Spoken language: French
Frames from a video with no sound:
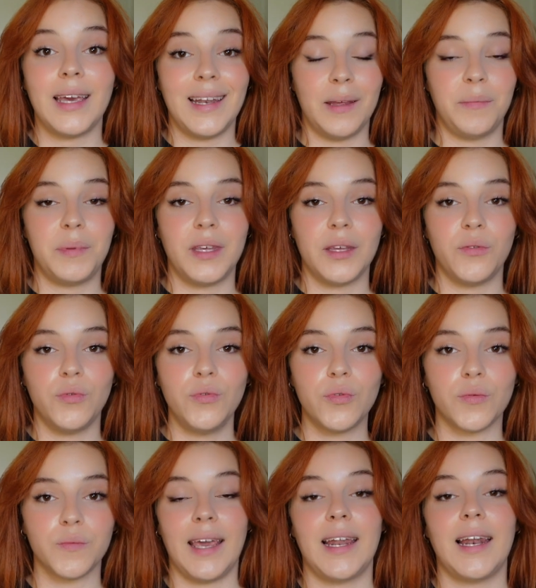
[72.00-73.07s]
elle est pieds
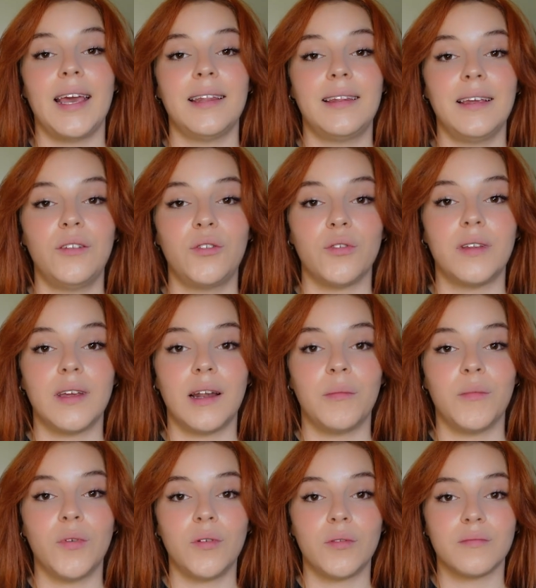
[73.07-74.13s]
nus et elle a été
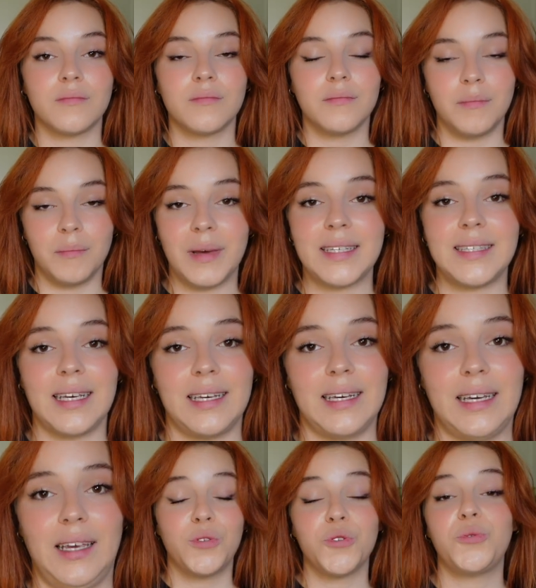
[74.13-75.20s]
totalement
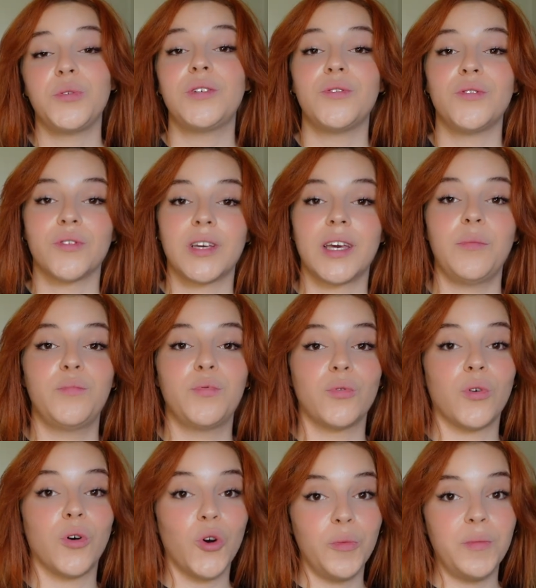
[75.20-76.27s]
massacrée. Tout de suite, une enquête
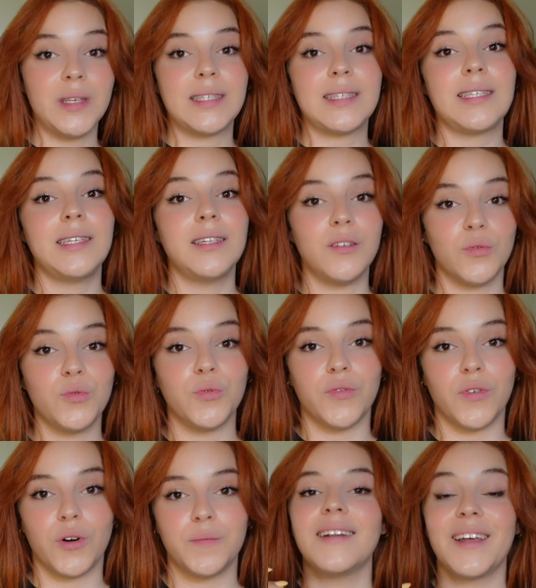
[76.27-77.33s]
pour homicide
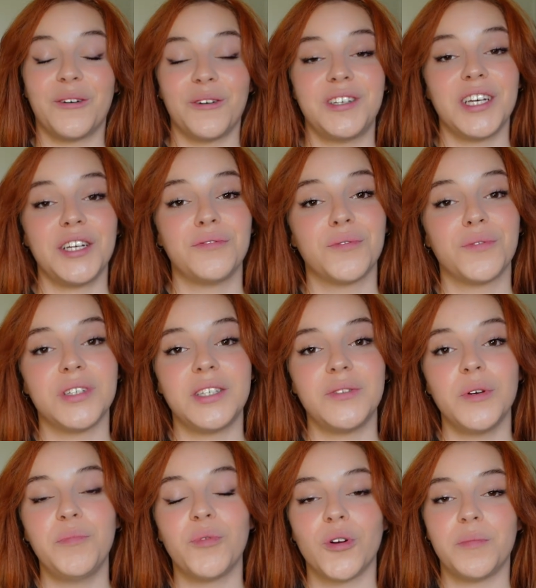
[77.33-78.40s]
ouvre. Les recherches vont
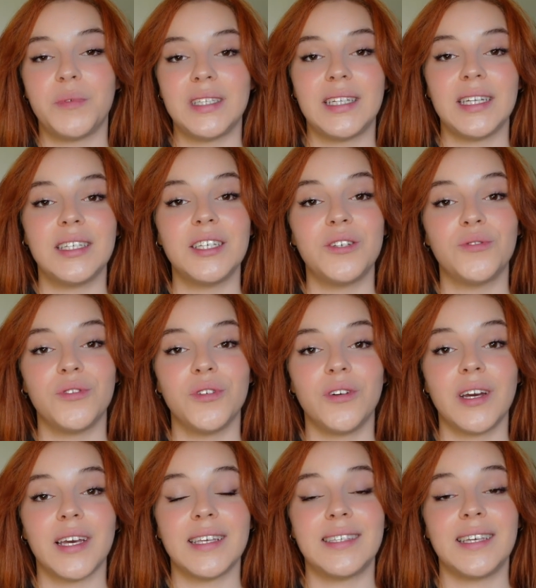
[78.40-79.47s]
continuer pour le petit Eddie
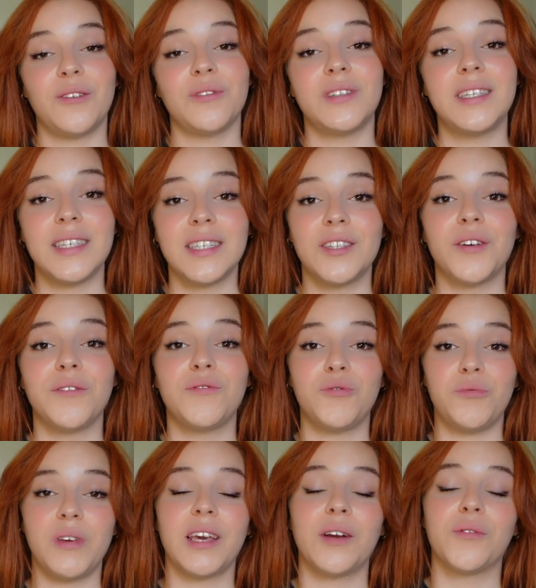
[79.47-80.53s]
Junior et c'est le 19
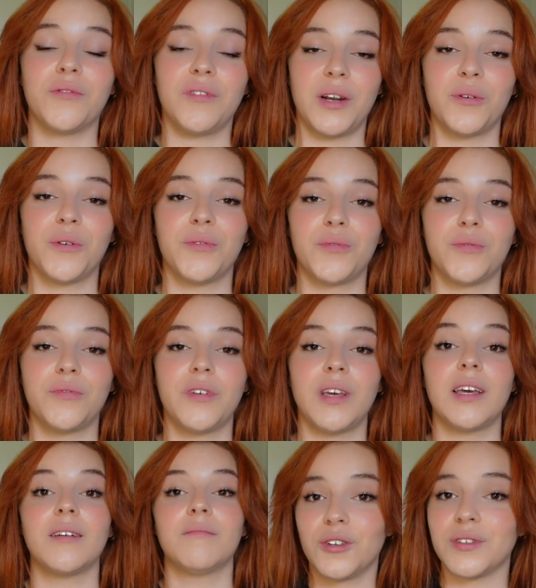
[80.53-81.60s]
juillet qu'on va le
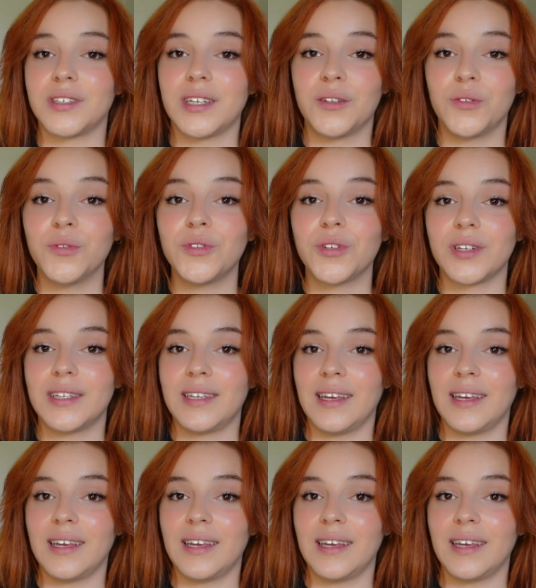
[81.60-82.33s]
retrouver dans un autre